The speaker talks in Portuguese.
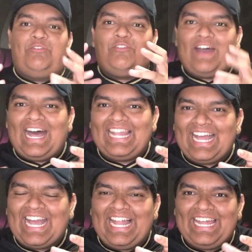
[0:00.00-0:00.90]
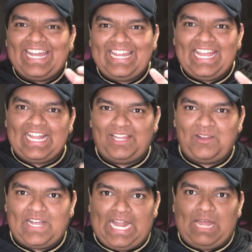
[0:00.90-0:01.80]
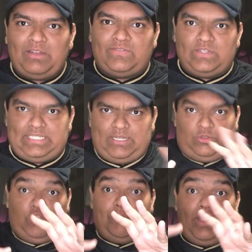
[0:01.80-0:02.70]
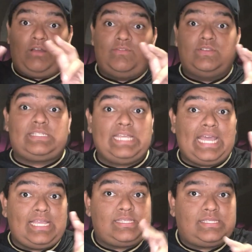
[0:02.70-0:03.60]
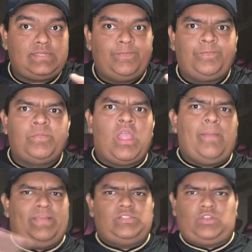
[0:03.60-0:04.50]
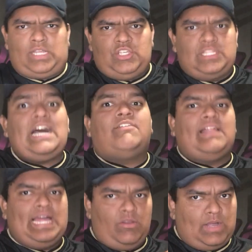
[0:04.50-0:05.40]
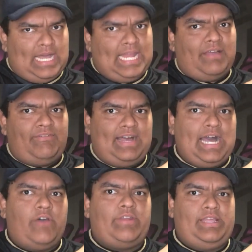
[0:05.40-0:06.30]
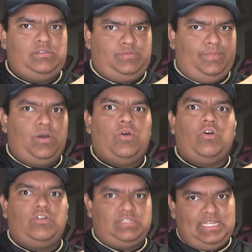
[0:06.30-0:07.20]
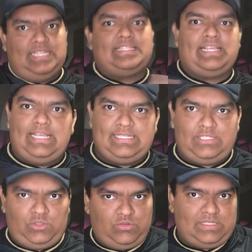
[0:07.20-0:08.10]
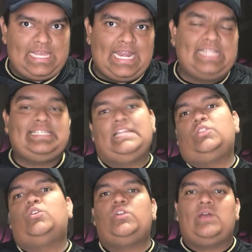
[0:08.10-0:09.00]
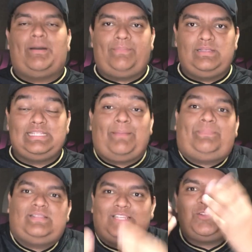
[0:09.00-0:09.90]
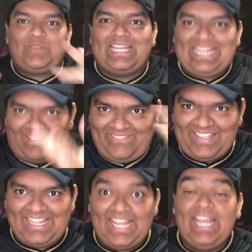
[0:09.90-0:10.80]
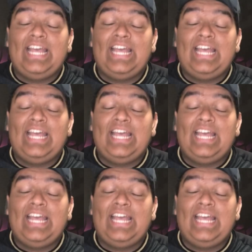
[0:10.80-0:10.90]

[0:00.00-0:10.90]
Fala galera ligada no canal do Vozão, tudo bem com vocês? Pensou que a gente tava lá no carnaval, na esborra, né? Esquecido do Ceará. Você é doido, rapaz? Tá pensando o que da vida?